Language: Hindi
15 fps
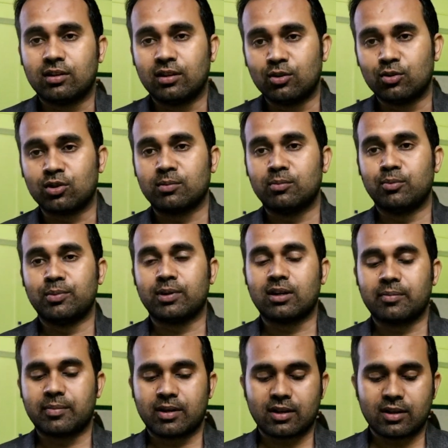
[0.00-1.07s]
हीरो की
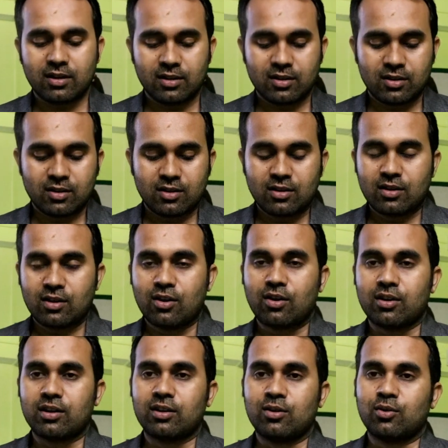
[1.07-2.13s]
भूमिका में हैं
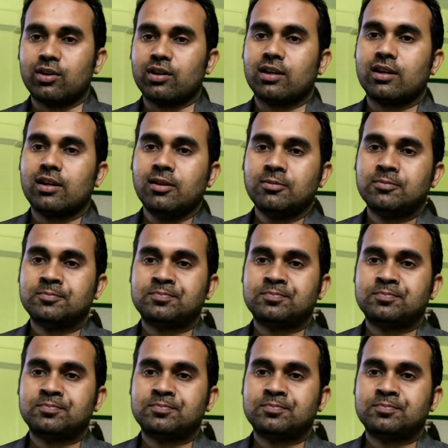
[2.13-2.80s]
और हीरोइन हैं